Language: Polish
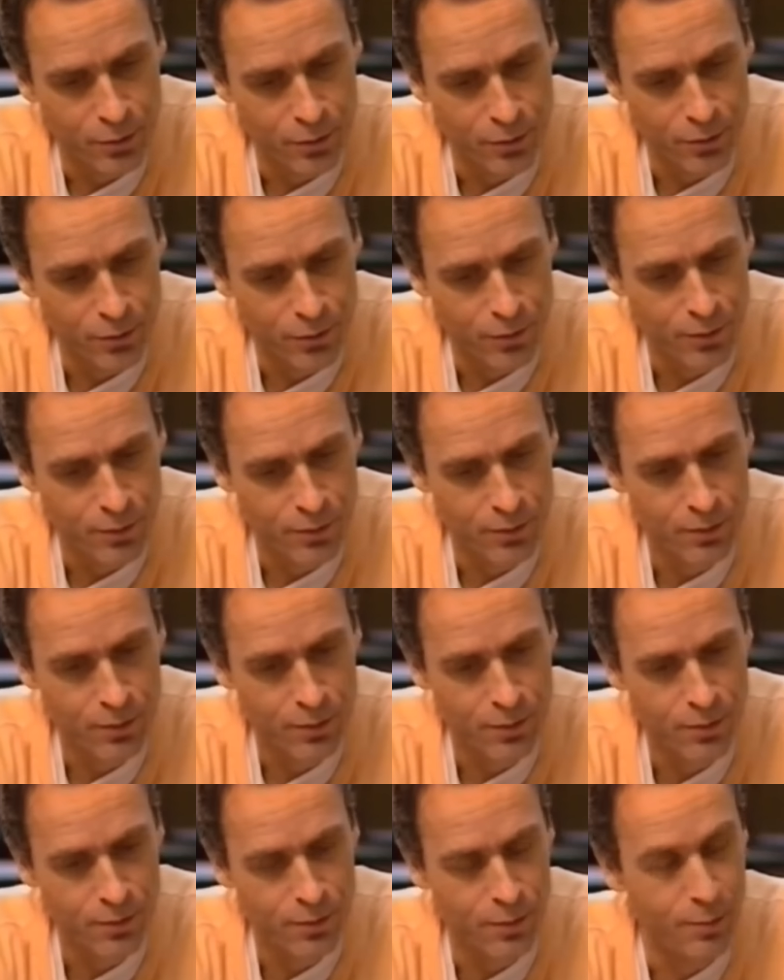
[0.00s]
i minuty
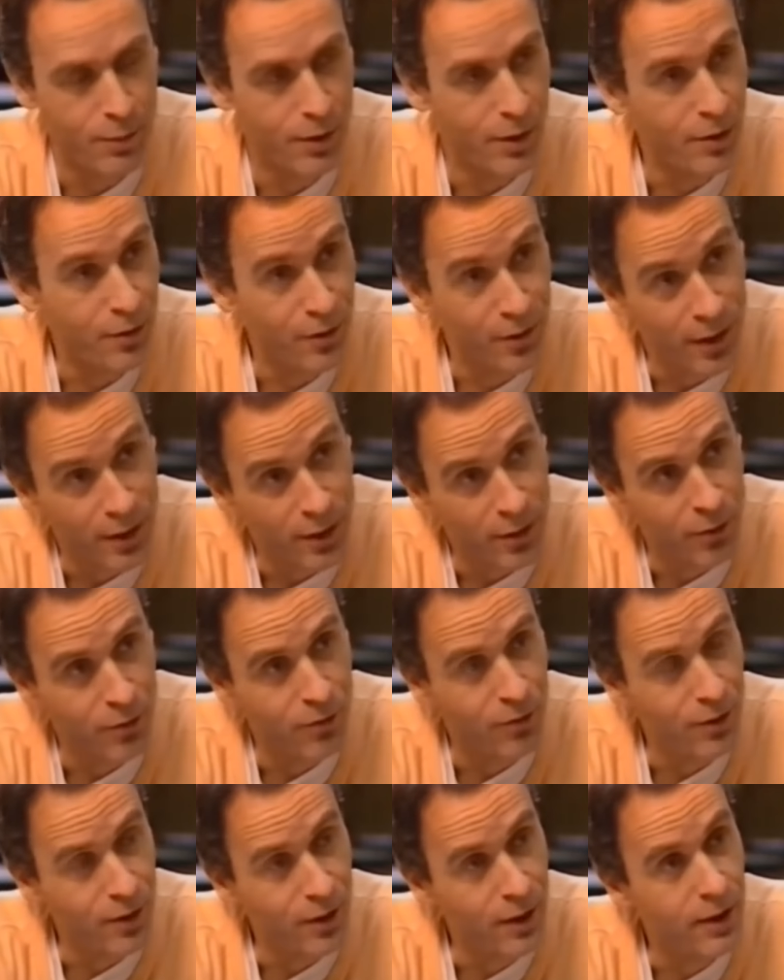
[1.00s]
spędzić
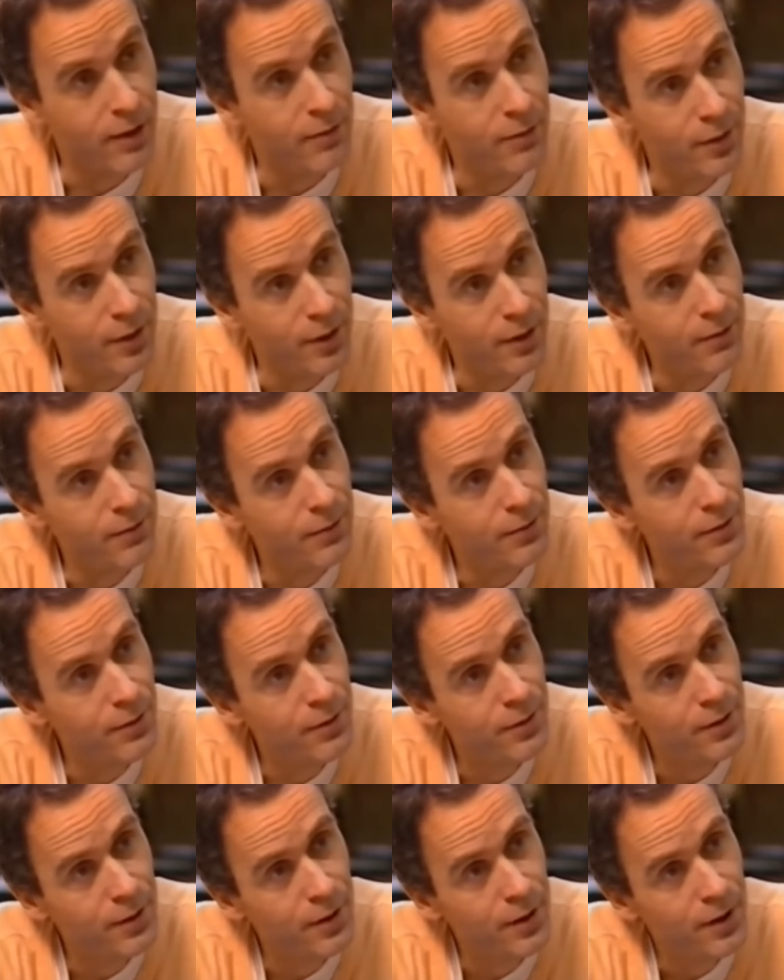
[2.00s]
jak
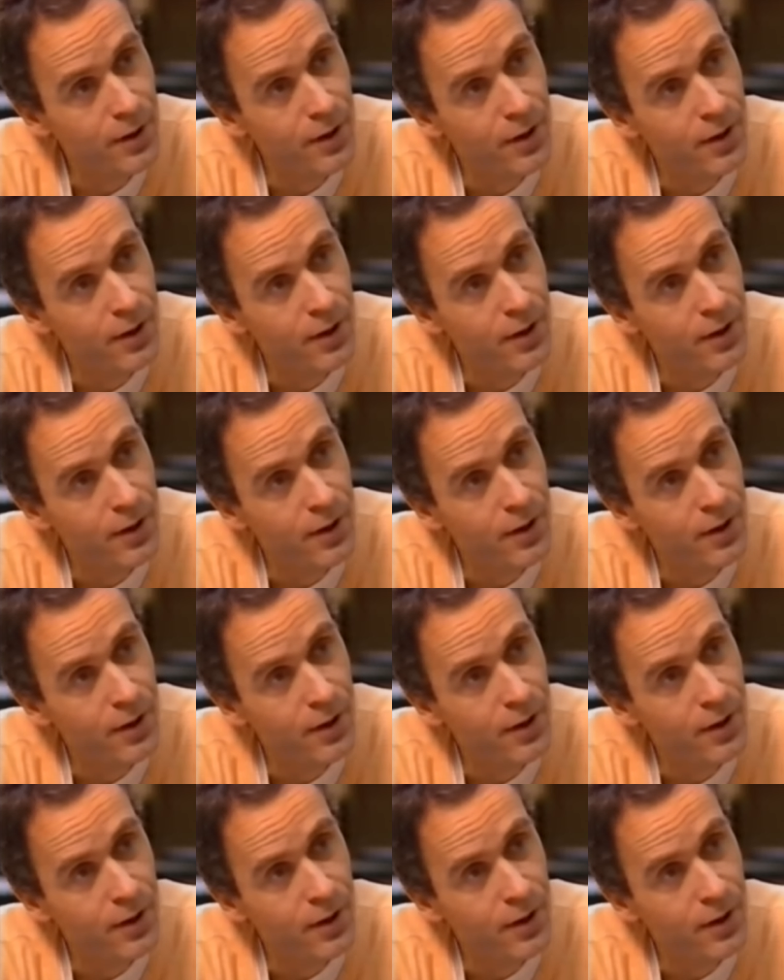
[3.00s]
najowocniej.